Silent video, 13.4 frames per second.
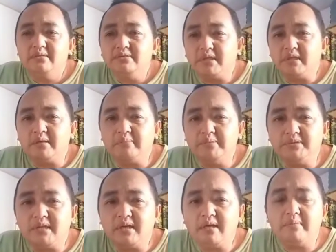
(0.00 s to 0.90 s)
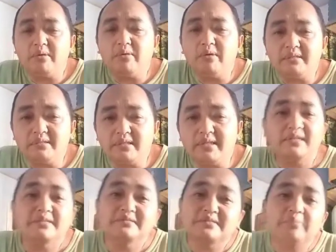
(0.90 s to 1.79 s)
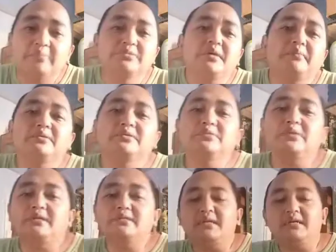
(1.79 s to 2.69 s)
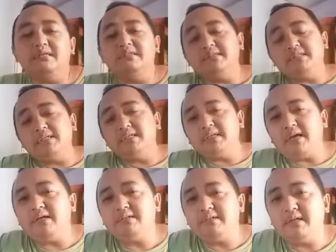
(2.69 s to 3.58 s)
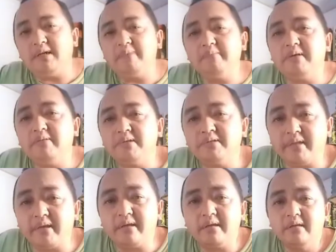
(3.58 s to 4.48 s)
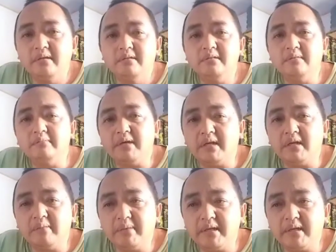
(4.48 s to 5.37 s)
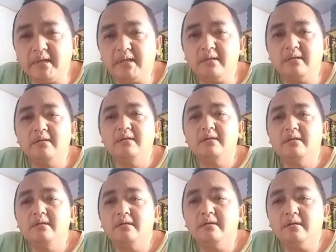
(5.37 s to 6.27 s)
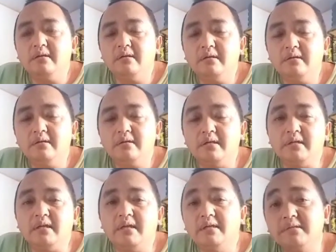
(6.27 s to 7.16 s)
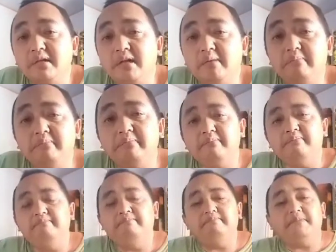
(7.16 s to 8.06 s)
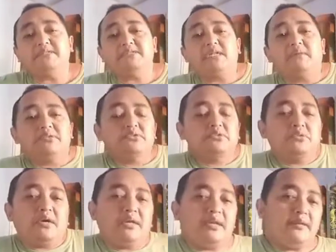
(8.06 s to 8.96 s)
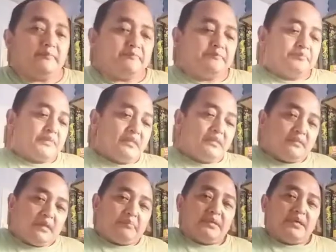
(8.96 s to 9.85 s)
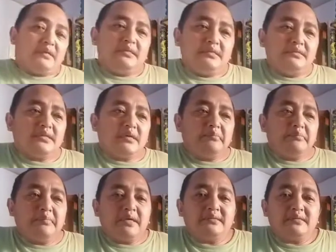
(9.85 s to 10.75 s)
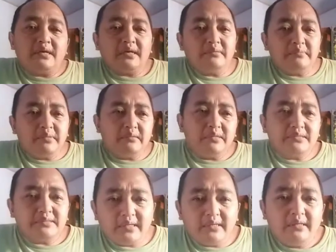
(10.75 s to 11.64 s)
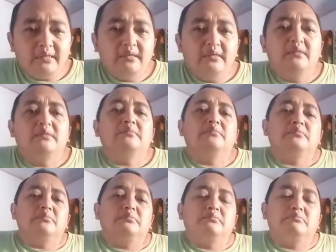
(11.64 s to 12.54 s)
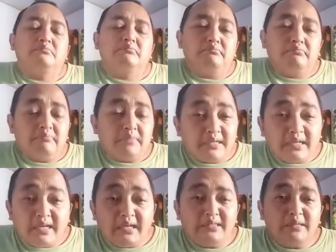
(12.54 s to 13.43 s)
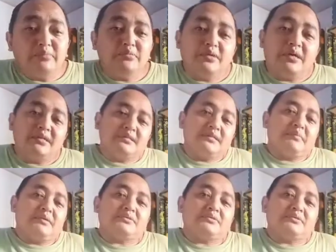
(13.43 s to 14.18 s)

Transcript: saya bisa mengolah teh dan saya bisa menjualnya intinya adalah bahwa teh dimana mana-mana uh, kendalanya dalam masalah penjualan tapi hari ini saya mengatakan bahwa teh kendalanya bukan di